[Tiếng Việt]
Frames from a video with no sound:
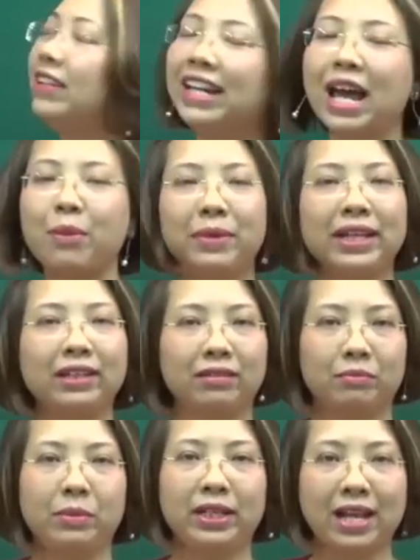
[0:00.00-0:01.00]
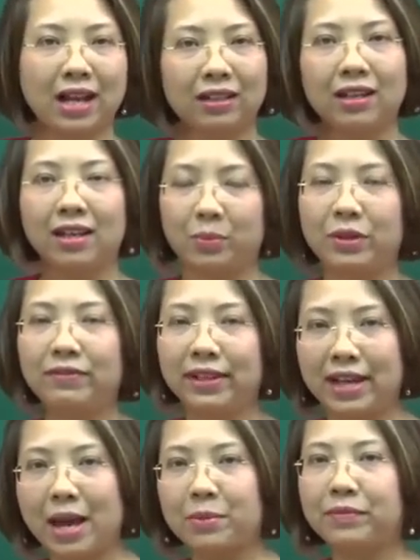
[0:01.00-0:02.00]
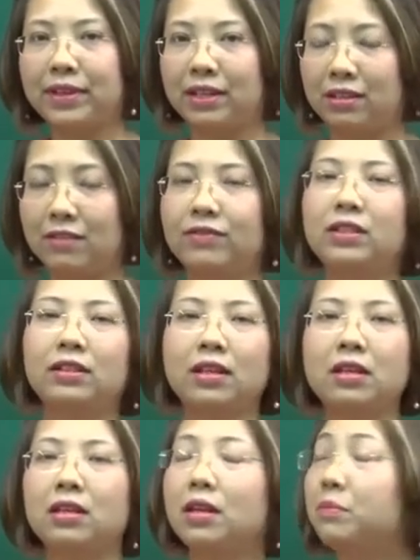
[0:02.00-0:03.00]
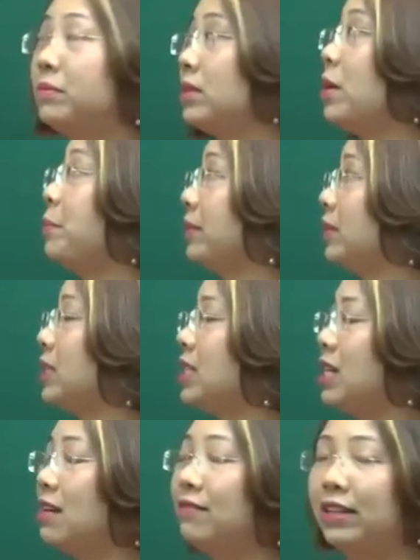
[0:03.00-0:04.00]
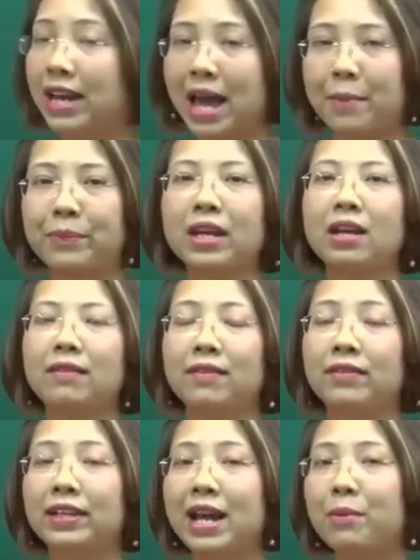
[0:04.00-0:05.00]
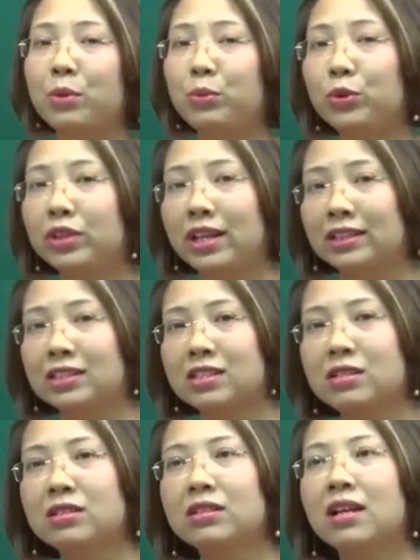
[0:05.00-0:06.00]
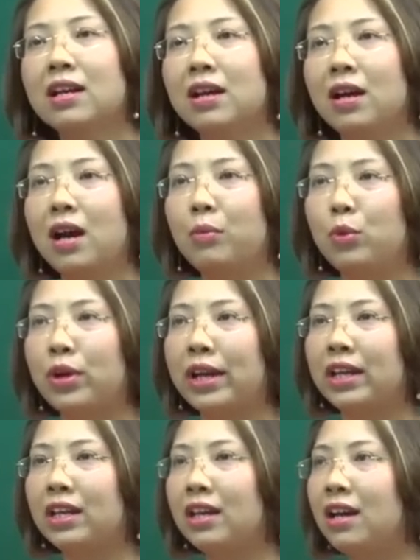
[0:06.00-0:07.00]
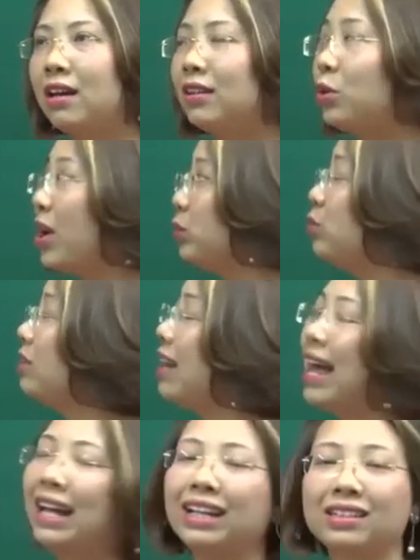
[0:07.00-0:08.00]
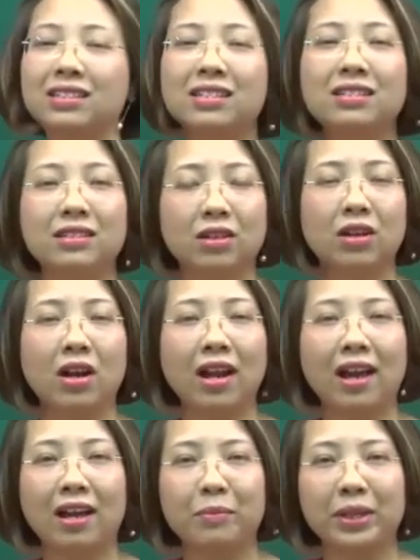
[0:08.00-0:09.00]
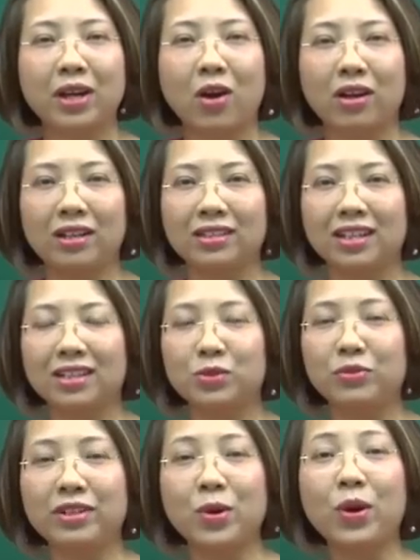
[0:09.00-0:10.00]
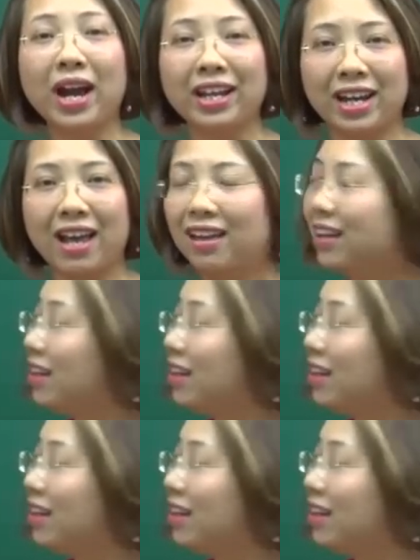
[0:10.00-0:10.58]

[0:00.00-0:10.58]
Việt Nam mình mình đang đề cập đến Việt Nam như vậy địa phương ở đây nghiền ngầm chỉ là Việt Nam ở Việt Nam có một cái đặc trưng à, một cái à, loại thuốc lá đặc trưng đó là mình gọi là dúi điếu cày đó